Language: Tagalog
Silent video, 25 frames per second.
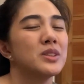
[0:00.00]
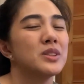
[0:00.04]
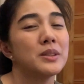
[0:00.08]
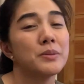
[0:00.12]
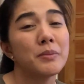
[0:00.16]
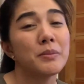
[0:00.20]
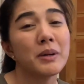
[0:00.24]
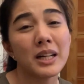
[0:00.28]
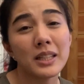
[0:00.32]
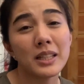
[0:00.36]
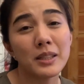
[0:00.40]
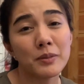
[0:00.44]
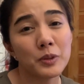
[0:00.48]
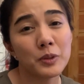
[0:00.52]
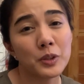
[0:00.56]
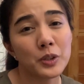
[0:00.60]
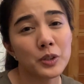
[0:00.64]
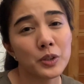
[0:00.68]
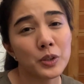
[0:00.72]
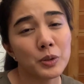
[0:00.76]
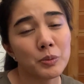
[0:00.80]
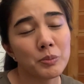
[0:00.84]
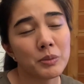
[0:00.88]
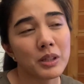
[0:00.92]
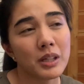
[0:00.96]
Di ba alam niyo
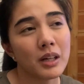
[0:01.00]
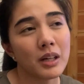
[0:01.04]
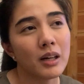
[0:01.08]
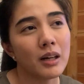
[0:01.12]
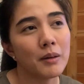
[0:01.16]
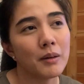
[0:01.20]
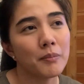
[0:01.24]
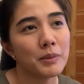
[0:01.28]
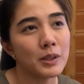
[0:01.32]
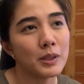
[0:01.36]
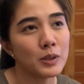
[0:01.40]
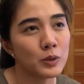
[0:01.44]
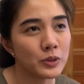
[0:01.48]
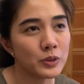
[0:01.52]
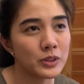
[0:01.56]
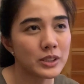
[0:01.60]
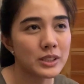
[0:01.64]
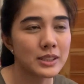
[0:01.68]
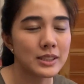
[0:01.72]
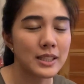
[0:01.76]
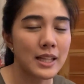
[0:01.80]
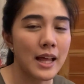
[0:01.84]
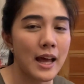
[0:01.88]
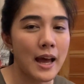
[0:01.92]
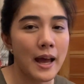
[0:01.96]
yun, yung mga balloons
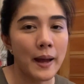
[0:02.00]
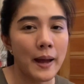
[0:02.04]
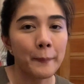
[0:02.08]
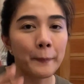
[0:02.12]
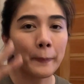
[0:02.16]
na...